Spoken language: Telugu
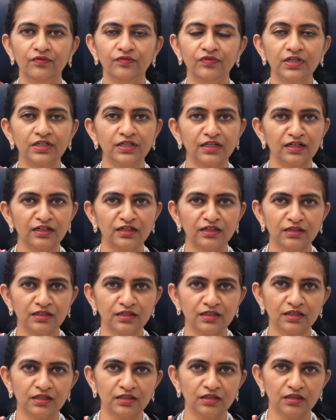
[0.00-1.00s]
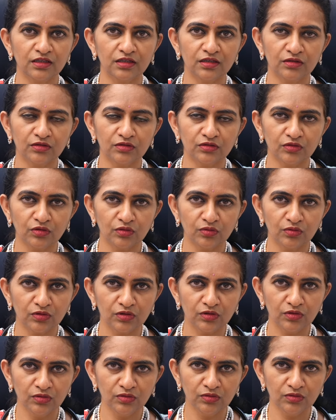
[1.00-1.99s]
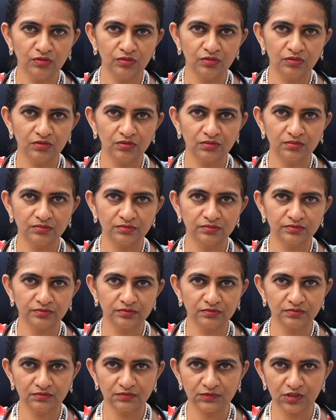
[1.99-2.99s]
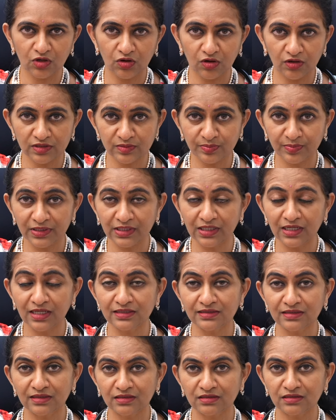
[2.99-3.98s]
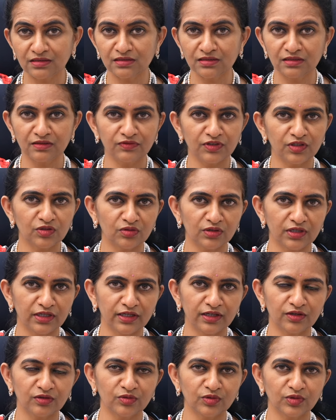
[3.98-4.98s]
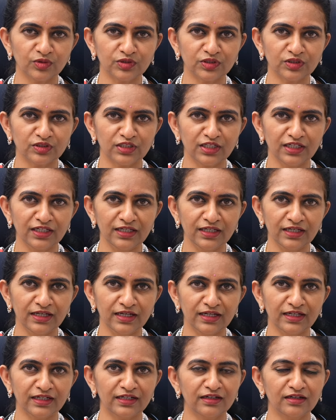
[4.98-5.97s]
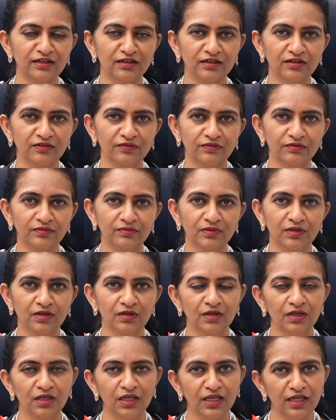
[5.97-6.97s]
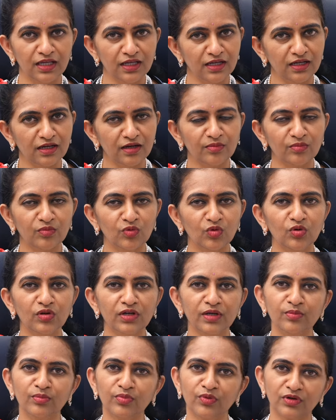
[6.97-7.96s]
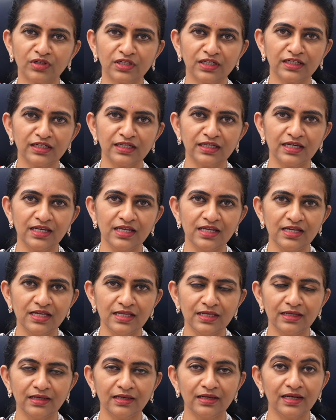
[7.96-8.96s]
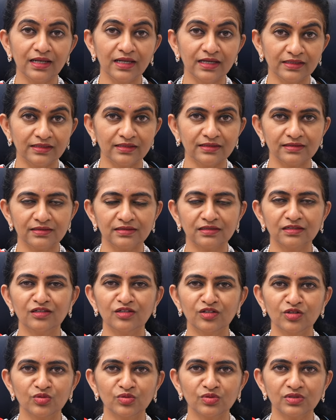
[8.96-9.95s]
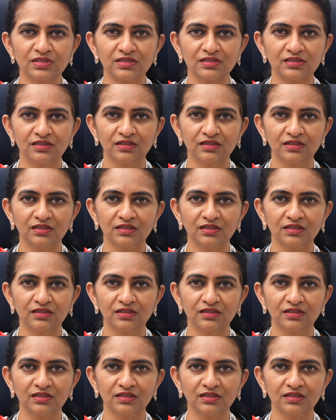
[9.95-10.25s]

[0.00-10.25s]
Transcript: వీటన్నిటికీ తోడు హాస్పిటలైజేషన్స్ ఇవి కూడా ఎక్కువ అవుతున్నాయి అండ్ ఇంకా మోర్ ఇంపార్టెంట్లీ లేటెస్ట్ న్యూస్